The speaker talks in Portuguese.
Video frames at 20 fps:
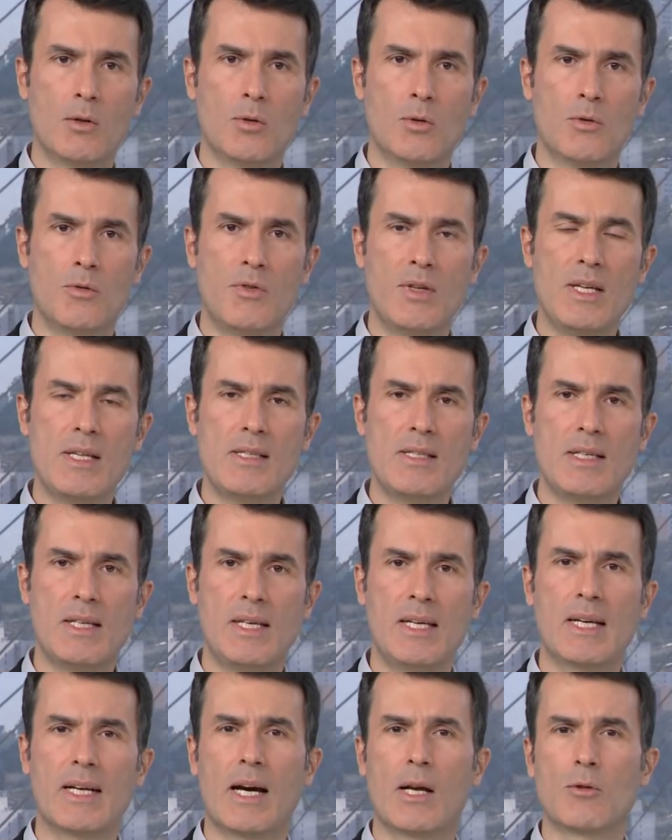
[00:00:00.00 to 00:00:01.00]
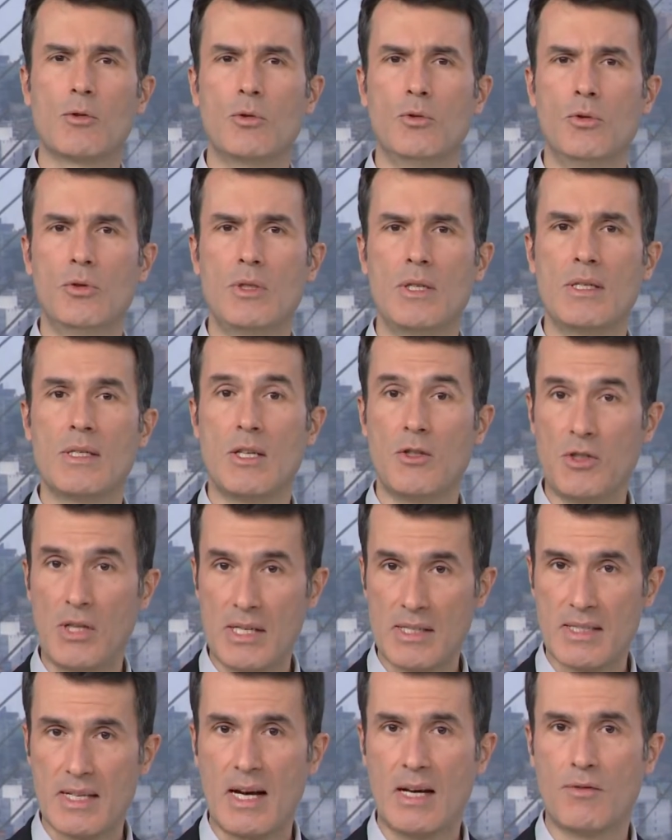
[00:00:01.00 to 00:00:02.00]
O vice, Ricardo Nunes, que
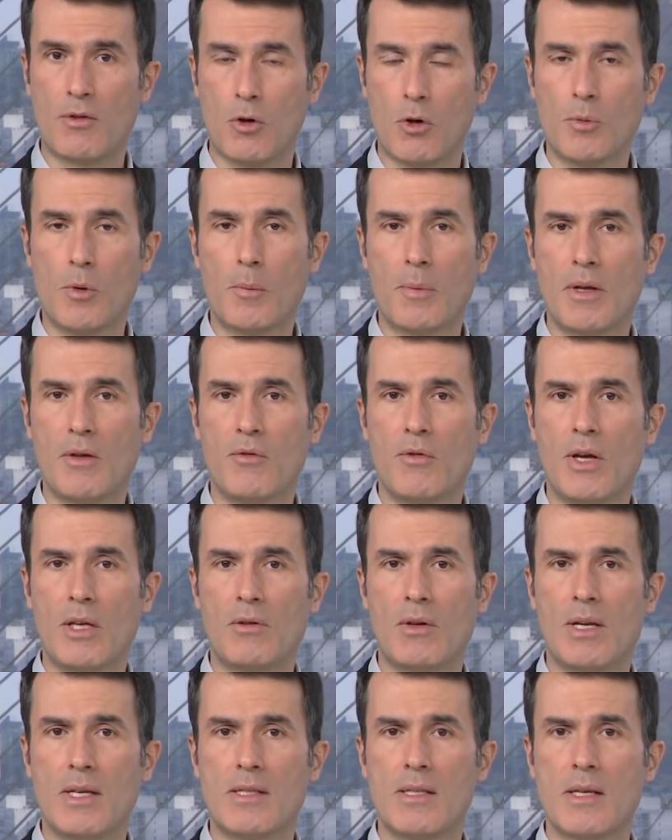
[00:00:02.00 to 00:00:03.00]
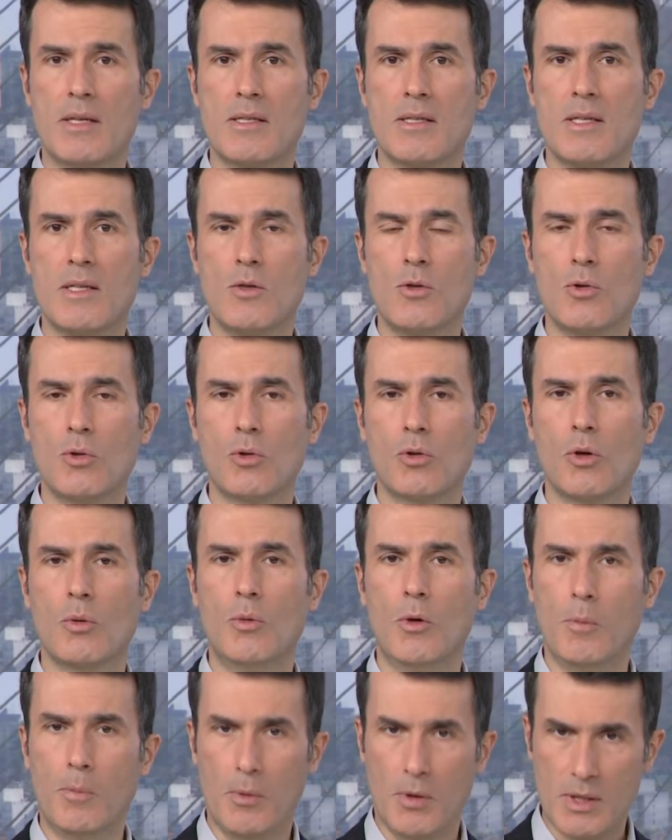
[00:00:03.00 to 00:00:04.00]
já estava como prefeito em exercício,
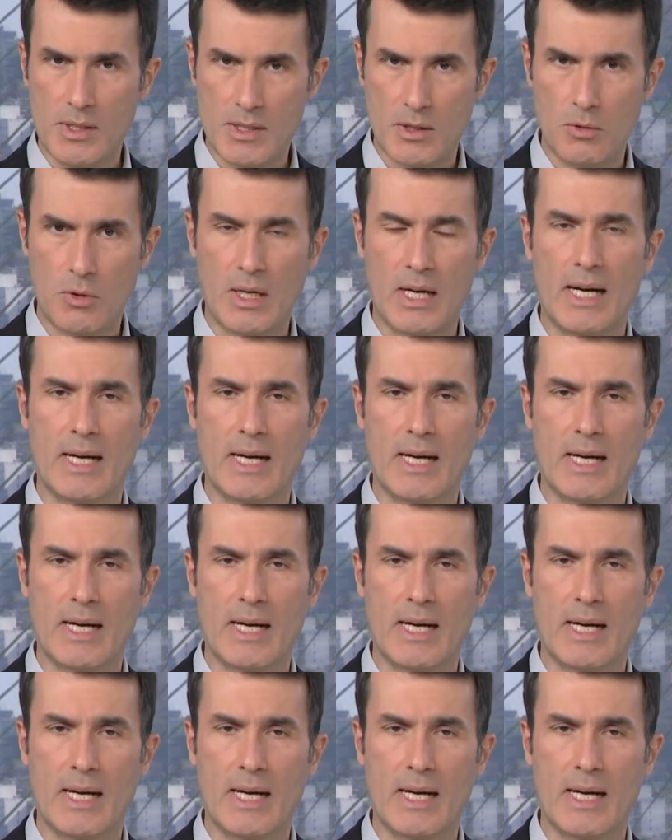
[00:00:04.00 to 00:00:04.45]
tomou posse do